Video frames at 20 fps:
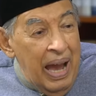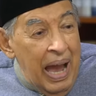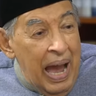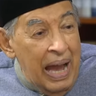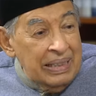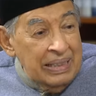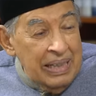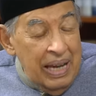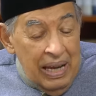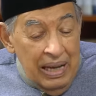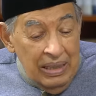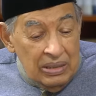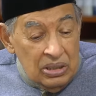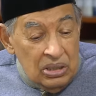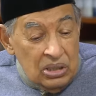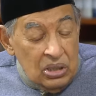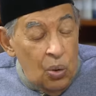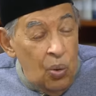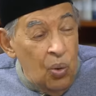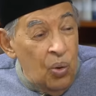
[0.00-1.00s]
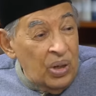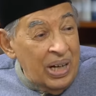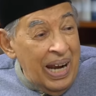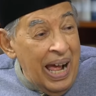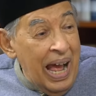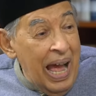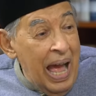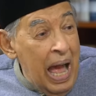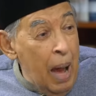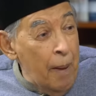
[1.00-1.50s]
hanya
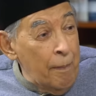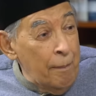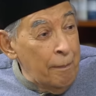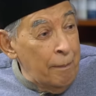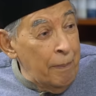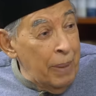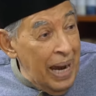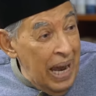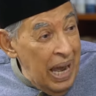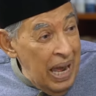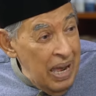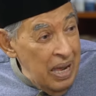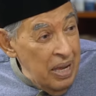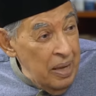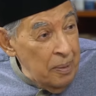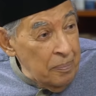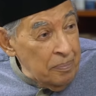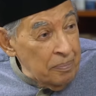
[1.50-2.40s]
seorang hamba